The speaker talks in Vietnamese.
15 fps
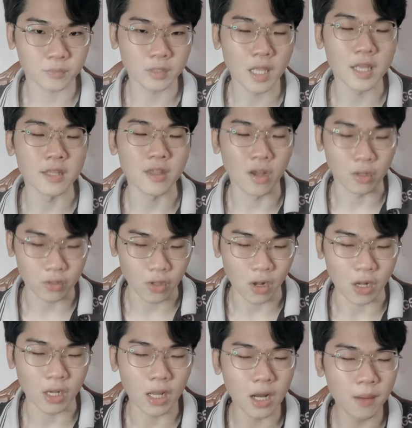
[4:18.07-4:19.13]
thì dần
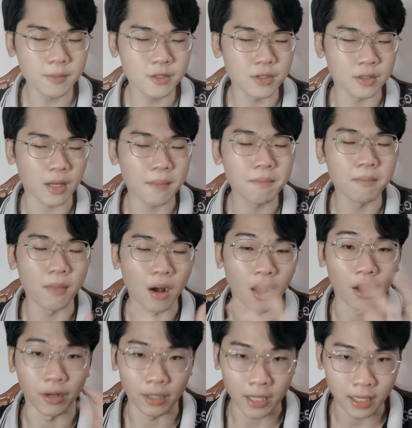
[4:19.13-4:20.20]
dần cái lớp sương ấy
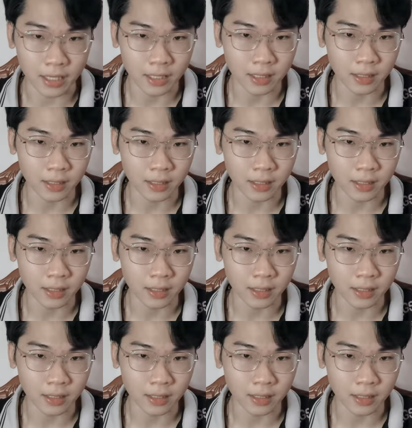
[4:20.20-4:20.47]
mờ đi.